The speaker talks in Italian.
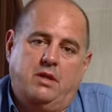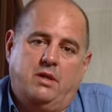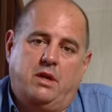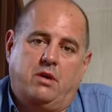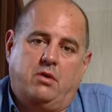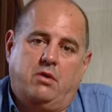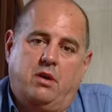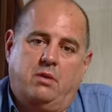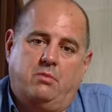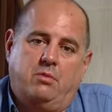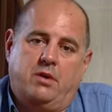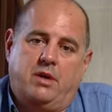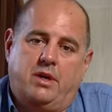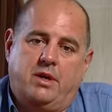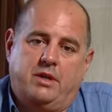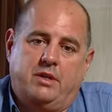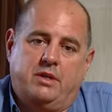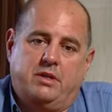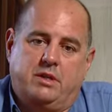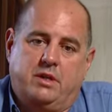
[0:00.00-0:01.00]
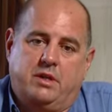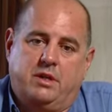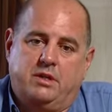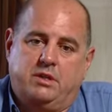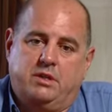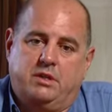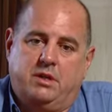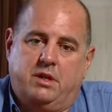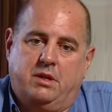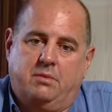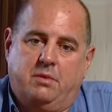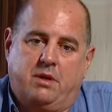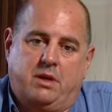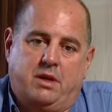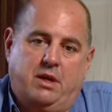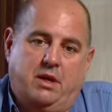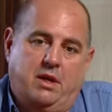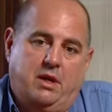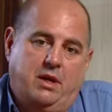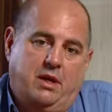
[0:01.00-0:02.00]
di collaborare, e di stare insieme
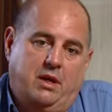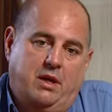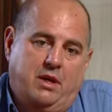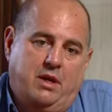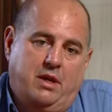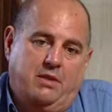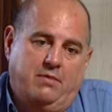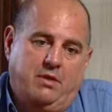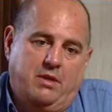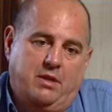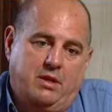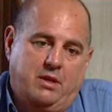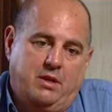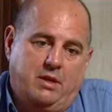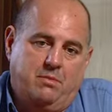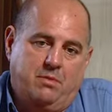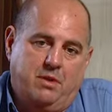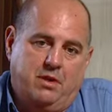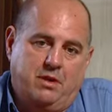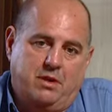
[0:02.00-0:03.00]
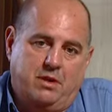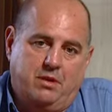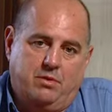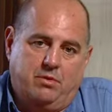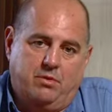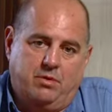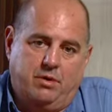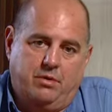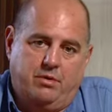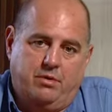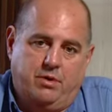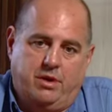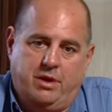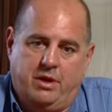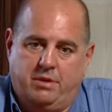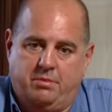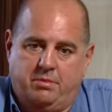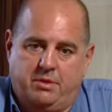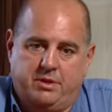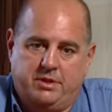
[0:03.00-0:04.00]
che evidentemente non, non
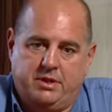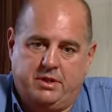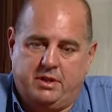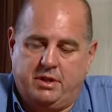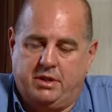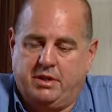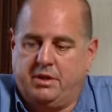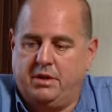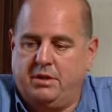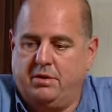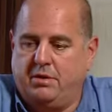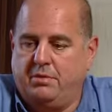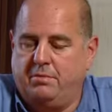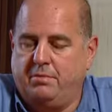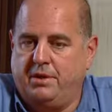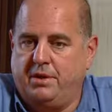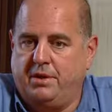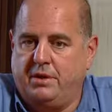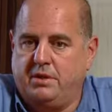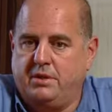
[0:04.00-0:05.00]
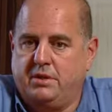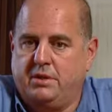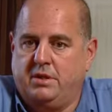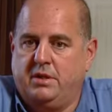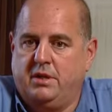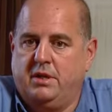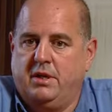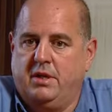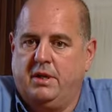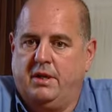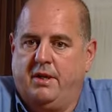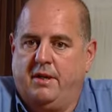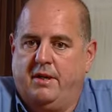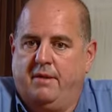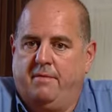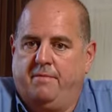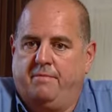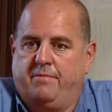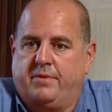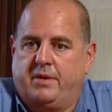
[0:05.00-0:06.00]
era presente all'interno del paese.
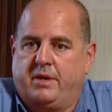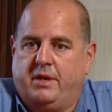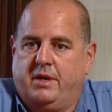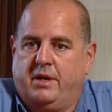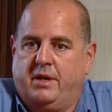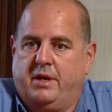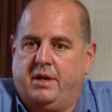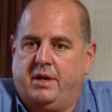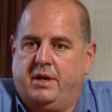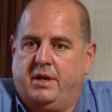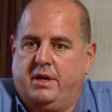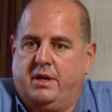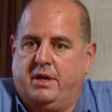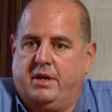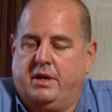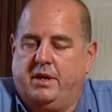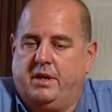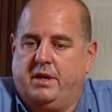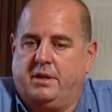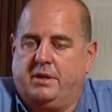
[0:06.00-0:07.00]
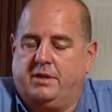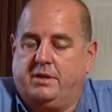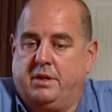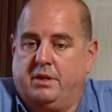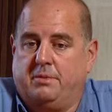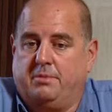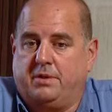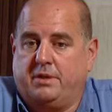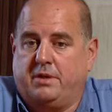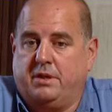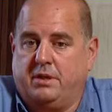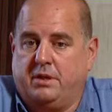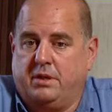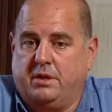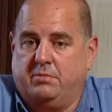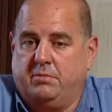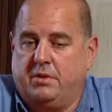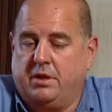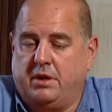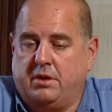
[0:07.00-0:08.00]
Il, eh, si era partiti,
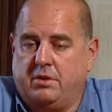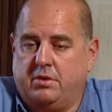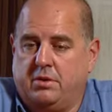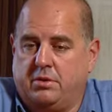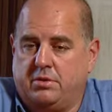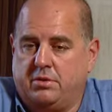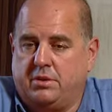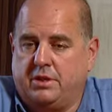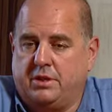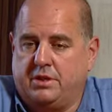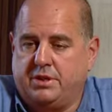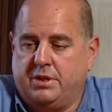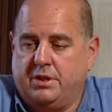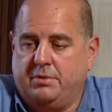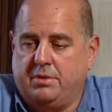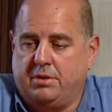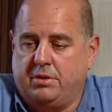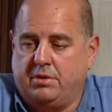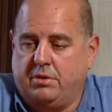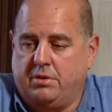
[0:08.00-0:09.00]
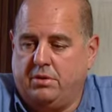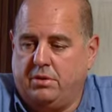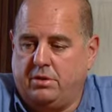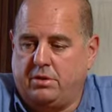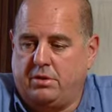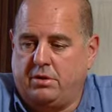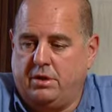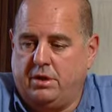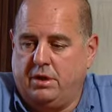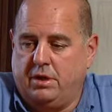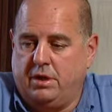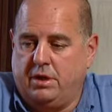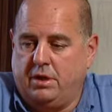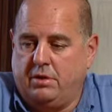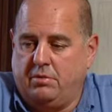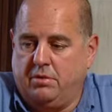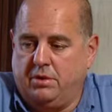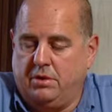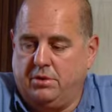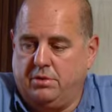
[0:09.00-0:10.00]
mi ricordo, dal sabato notte
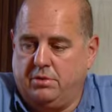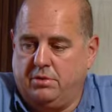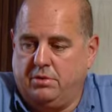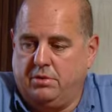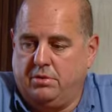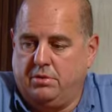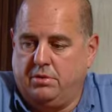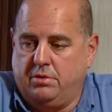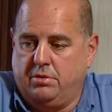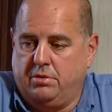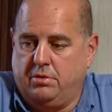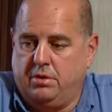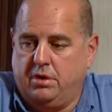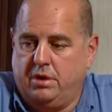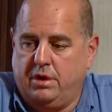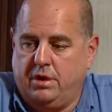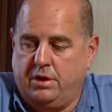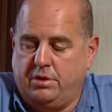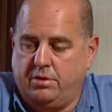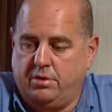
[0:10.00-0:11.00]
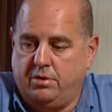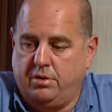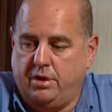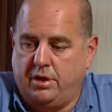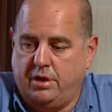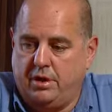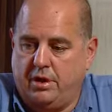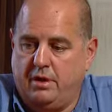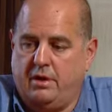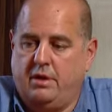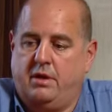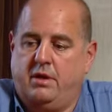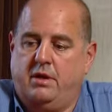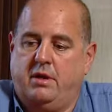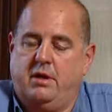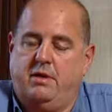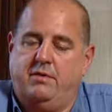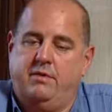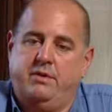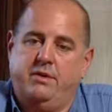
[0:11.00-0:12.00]
quando la Dora
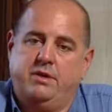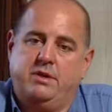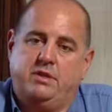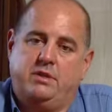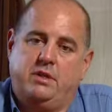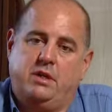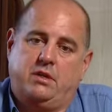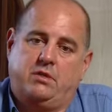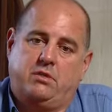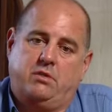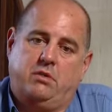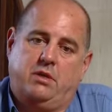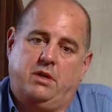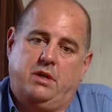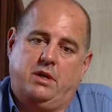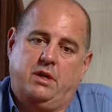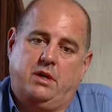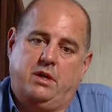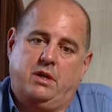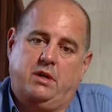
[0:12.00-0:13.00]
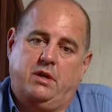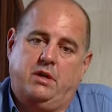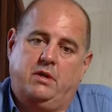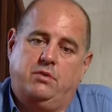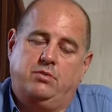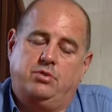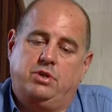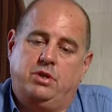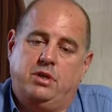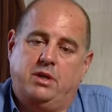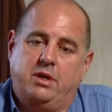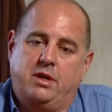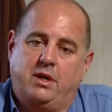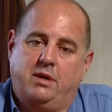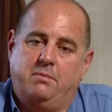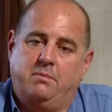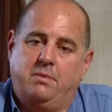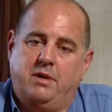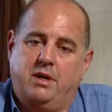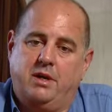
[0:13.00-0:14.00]
aveva iniziato a uscire in
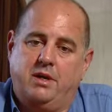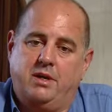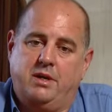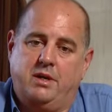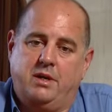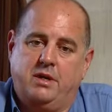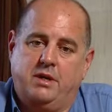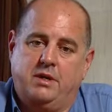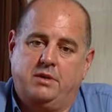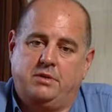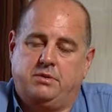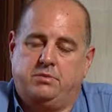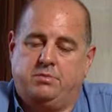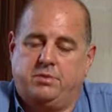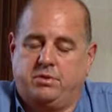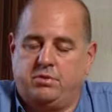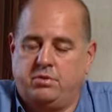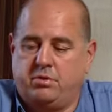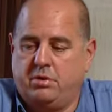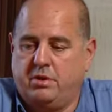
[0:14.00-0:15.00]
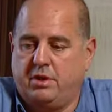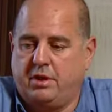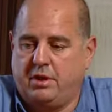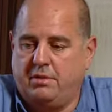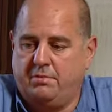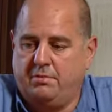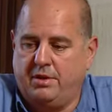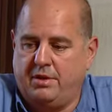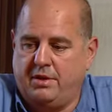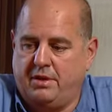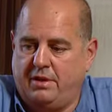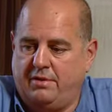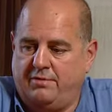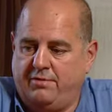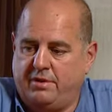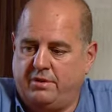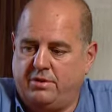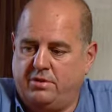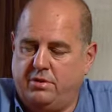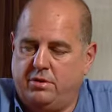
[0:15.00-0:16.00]
campagna, soprattutto nella campagna della
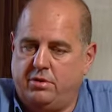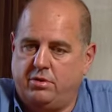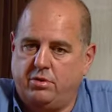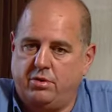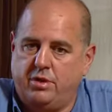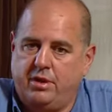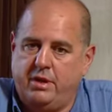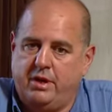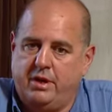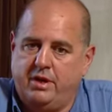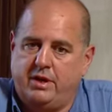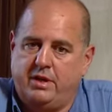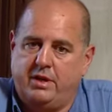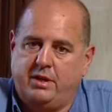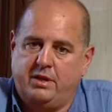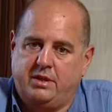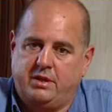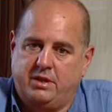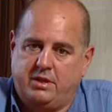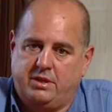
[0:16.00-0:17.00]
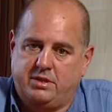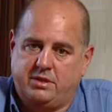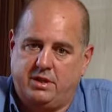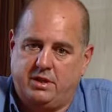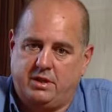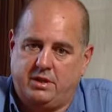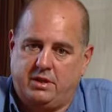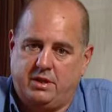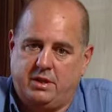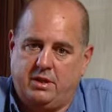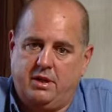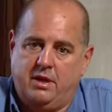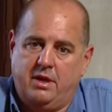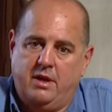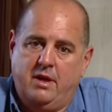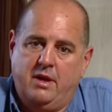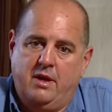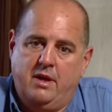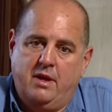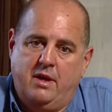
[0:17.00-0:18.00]
frazione di Torille che era interessata
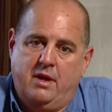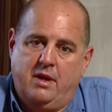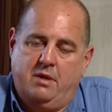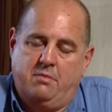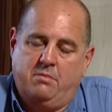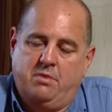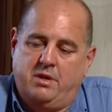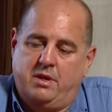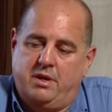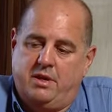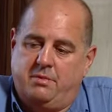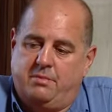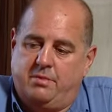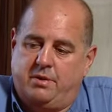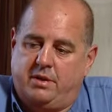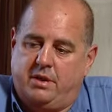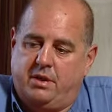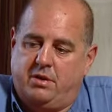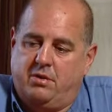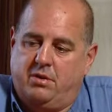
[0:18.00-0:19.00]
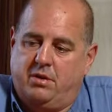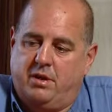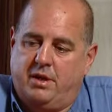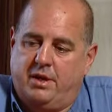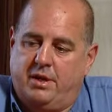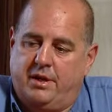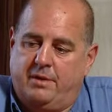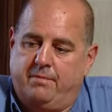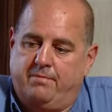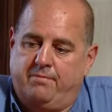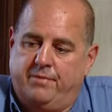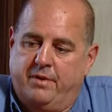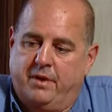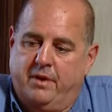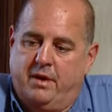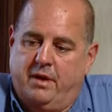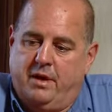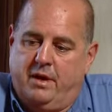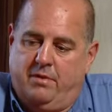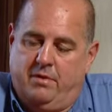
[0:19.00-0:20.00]
in maniera particolare.
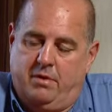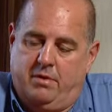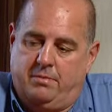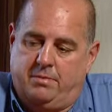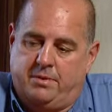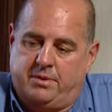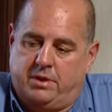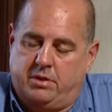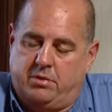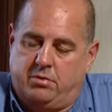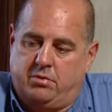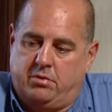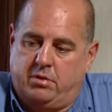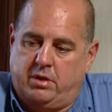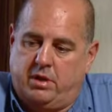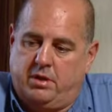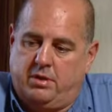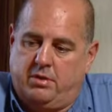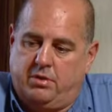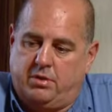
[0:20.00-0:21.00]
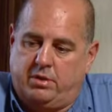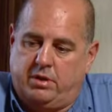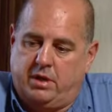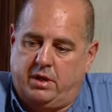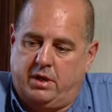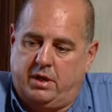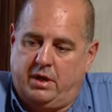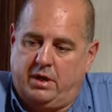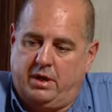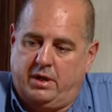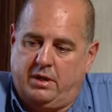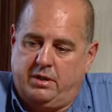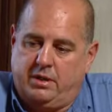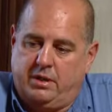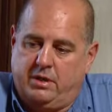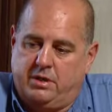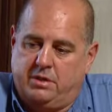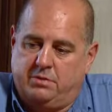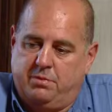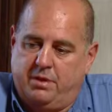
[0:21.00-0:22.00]
Avevamo passato tutta la notte a creare
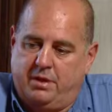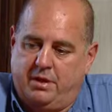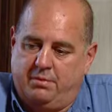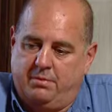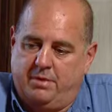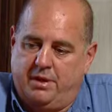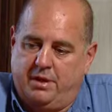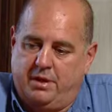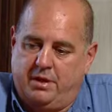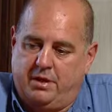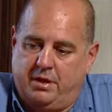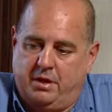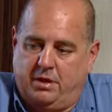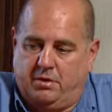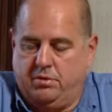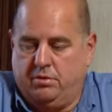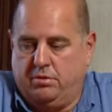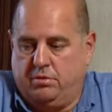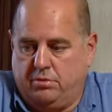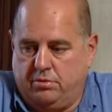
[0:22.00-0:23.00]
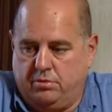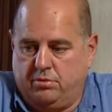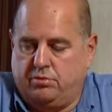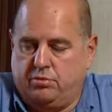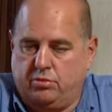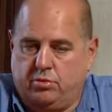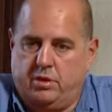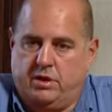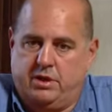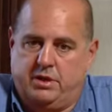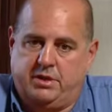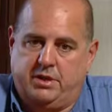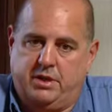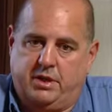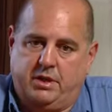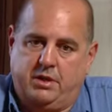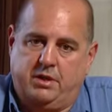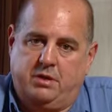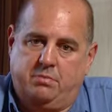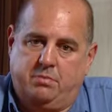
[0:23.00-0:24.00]
degli sbarramenti con tutta una
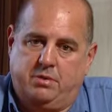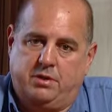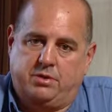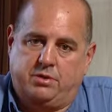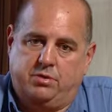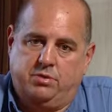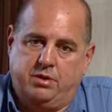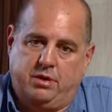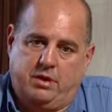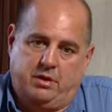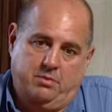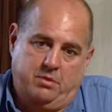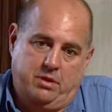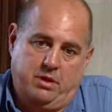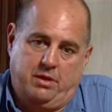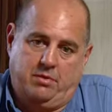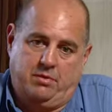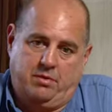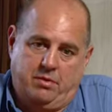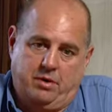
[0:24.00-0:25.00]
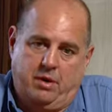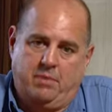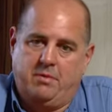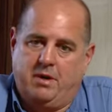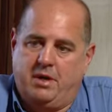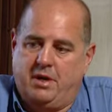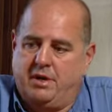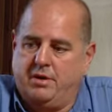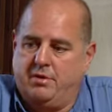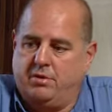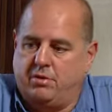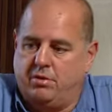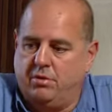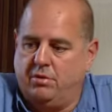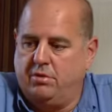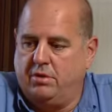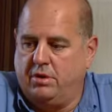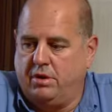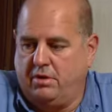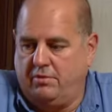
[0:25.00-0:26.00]
serie di persone che mi davano una mano,
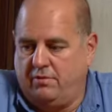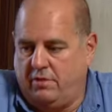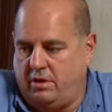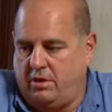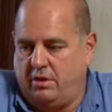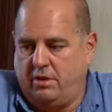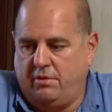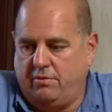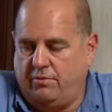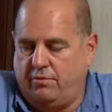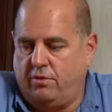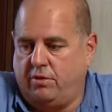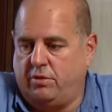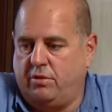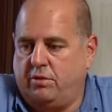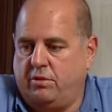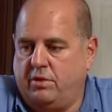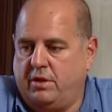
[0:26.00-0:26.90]
con i vigili del fuoco e